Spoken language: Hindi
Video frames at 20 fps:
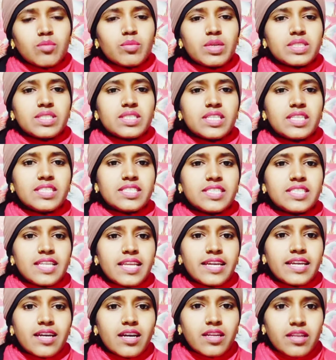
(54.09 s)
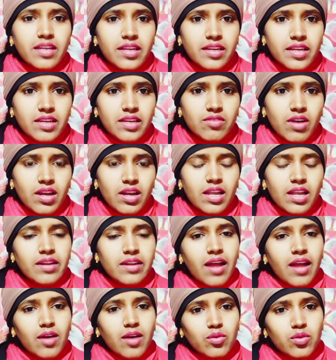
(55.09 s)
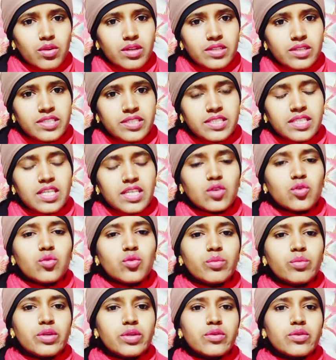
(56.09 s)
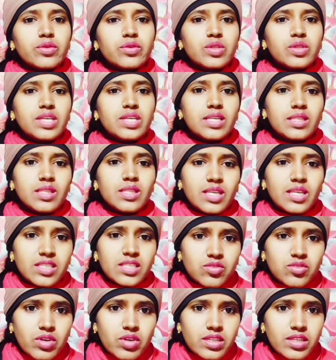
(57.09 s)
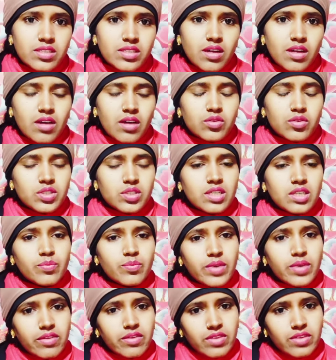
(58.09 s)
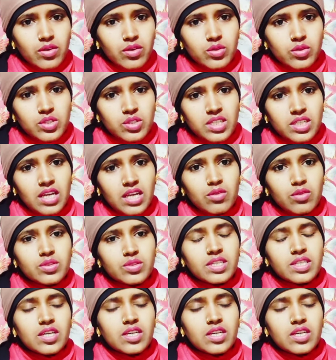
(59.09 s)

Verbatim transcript: बस्ती जिले का रहने वाला राहुल जिसकी उम्र होती है तीस वर्ष और उसकी बीवी होती है उसकी